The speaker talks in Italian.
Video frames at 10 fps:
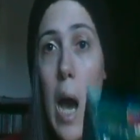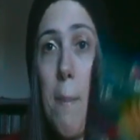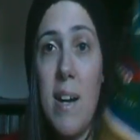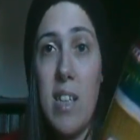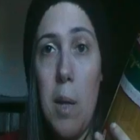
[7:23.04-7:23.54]
a
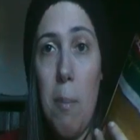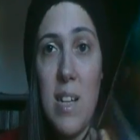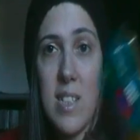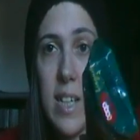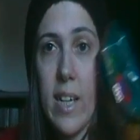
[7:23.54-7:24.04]
parte la
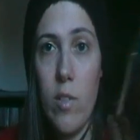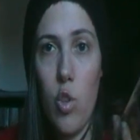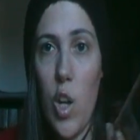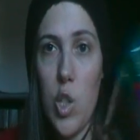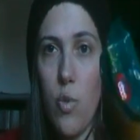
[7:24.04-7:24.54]
pasta che
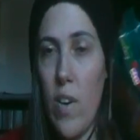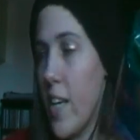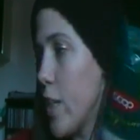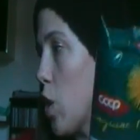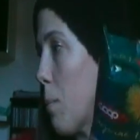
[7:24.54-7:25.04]
non la so
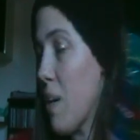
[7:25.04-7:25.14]
fare io,